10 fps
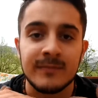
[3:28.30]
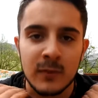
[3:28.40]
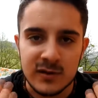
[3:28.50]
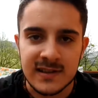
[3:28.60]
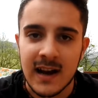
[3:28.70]

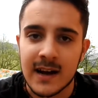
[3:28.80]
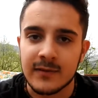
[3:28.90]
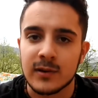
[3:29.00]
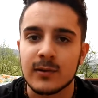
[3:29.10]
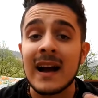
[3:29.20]

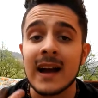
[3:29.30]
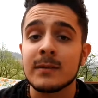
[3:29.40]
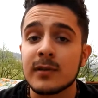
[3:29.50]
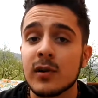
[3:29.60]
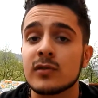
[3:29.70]
mostrarvelo.
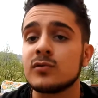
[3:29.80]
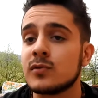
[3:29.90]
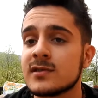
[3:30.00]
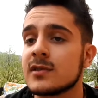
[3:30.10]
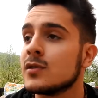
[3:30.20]
Magari però su
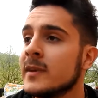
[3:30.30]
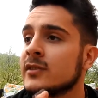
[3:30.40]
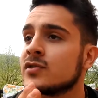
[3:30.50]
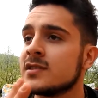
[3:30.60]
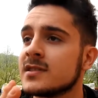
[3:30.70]
questo
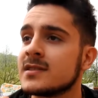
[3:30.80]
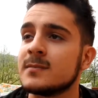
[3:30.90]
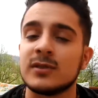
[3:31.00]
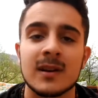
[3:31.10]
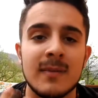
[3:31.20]
argomento ci
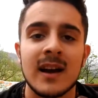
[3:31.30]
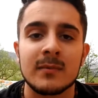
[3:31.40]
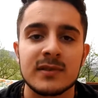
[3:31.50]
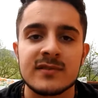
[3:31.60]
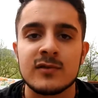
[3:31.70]
si potrebbe
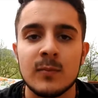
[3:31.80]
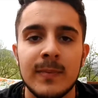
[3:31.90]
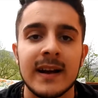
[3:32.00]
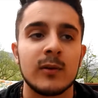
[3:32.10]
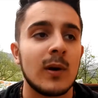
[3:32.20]
anche poi
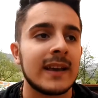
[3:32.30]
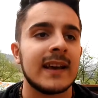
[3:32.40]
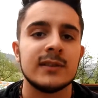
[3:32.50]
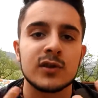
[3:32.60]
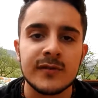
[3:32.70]
sviluppare
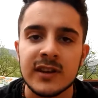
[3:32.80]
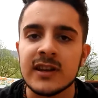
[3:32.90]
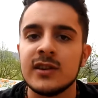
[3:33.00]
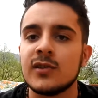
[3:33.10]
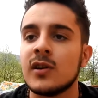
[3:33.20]
qualche altro
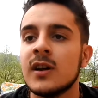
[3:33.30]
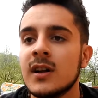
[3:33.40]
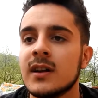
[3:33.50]
video,